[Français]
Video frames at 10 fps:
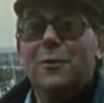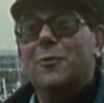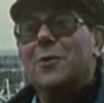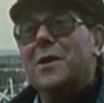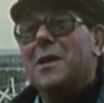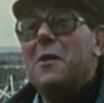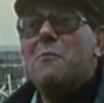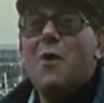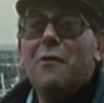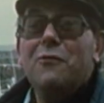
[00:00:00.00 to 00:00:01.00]
d'autres qui étaient
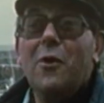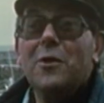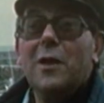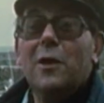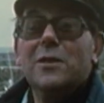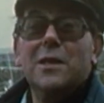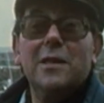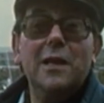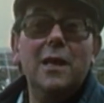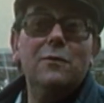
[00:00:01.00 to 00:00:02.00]
moins fortes. Alors
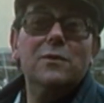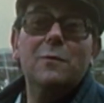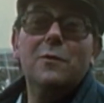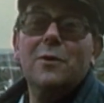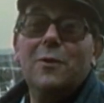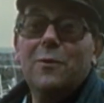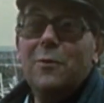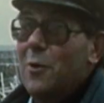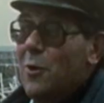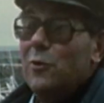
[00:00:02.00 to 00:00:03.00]
cette année, nous sommes dans,
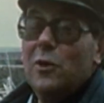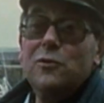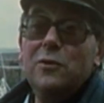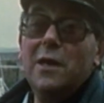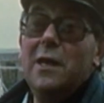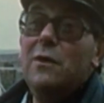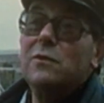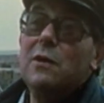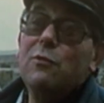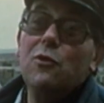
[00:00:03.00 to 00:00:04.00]
dans une année
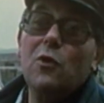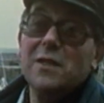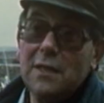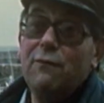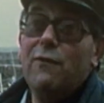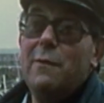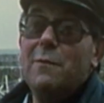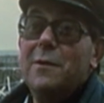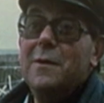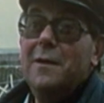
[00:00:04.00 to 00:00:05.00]
où c'est plutôt assez
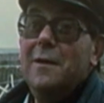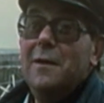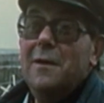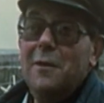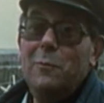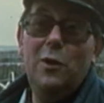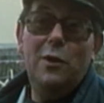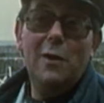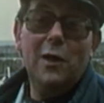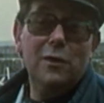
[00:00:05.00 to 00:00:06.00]
faible.
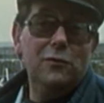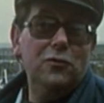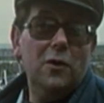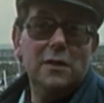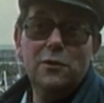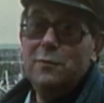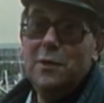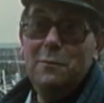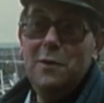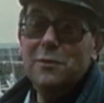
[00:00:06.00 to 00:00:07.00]
Mais malgré tout, je reste
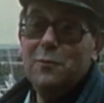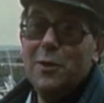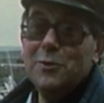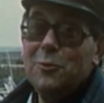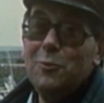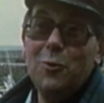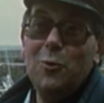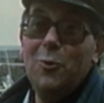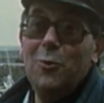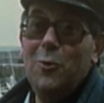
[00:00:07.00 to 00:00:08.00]
optimiste parce
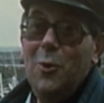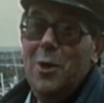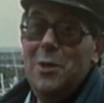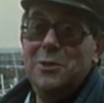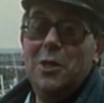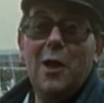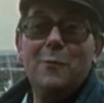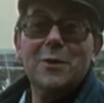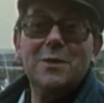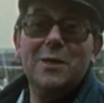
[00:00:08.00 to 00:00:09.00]
que s'il n'y en a
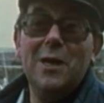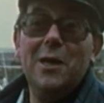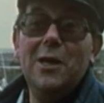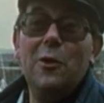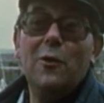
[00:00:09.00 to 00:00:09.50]
pas cette année, il y en